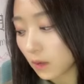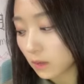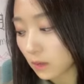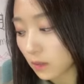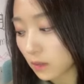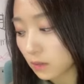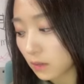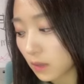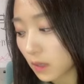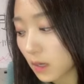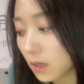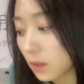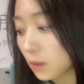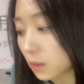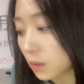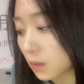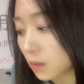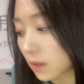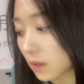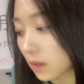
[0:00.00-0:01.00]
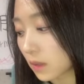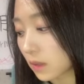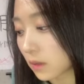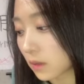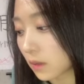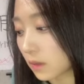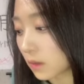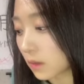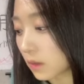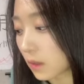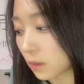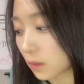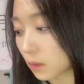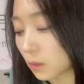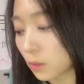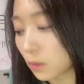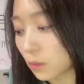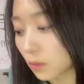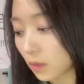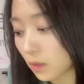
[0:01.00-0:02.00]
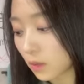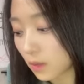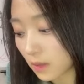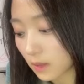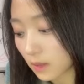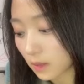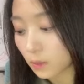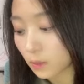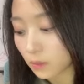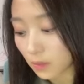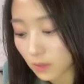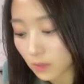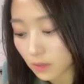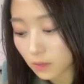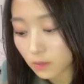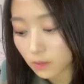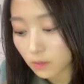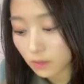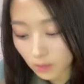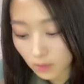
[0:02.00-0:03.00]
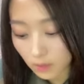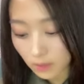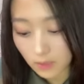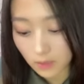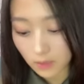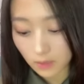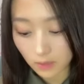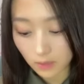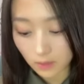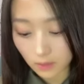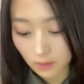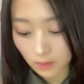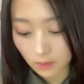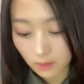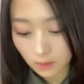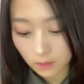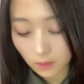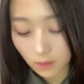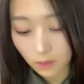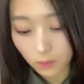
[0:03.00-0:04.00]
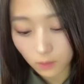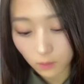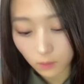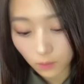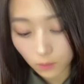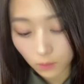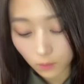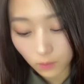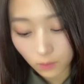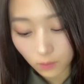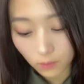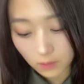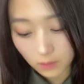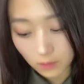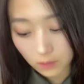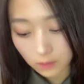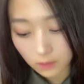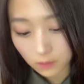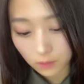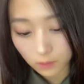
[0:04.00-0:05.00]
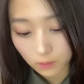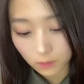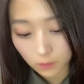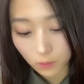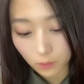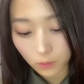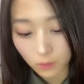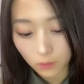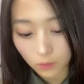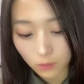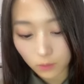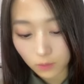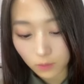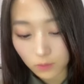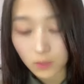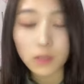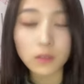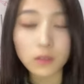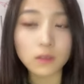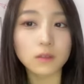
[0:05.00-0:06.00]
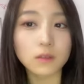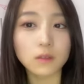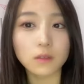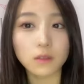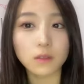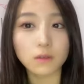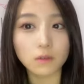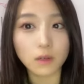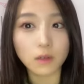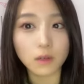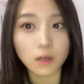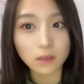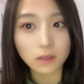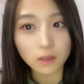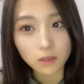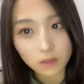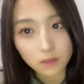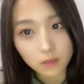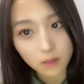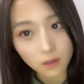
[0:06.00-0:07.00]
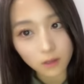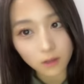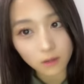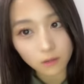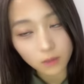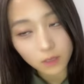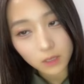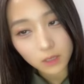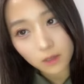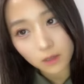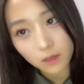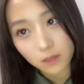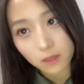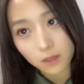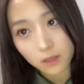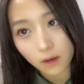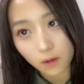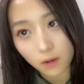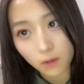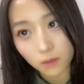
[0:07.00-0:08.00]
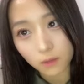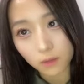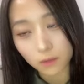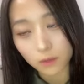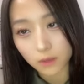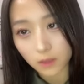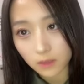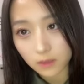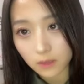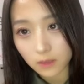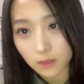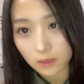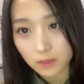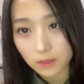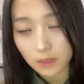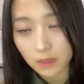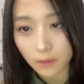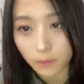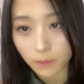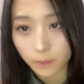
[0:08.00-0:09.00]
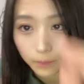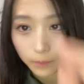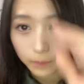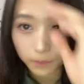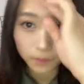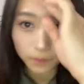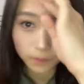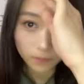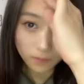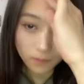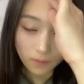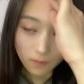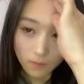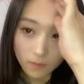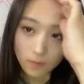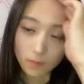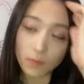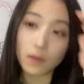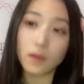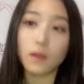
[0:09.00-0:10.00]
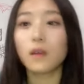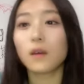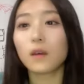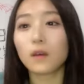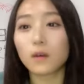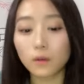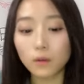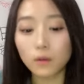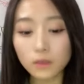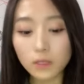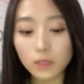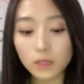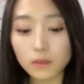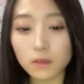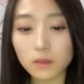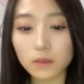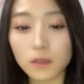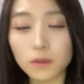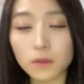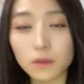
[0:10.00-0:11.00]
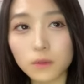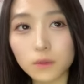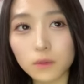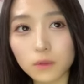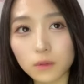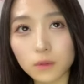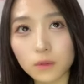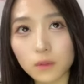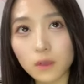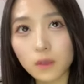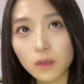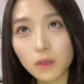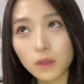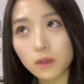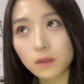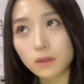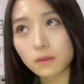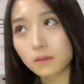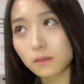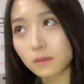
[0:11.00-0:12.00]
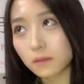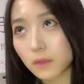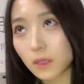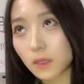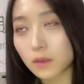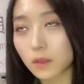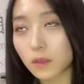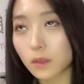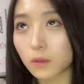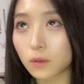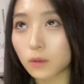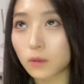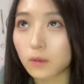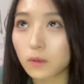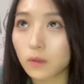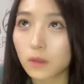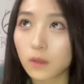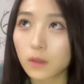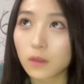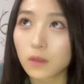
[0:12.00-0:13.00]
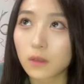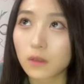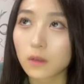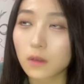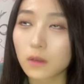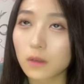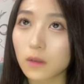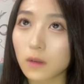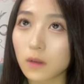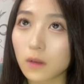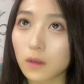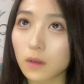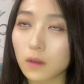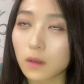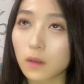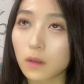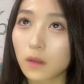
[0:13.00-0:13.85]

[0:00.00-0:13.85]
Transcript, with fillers: 私はアイドルになったんだけどでも単純に何だろう大人数と少人数では話が訳が違うのよね全然大人数だとなんだろうなんか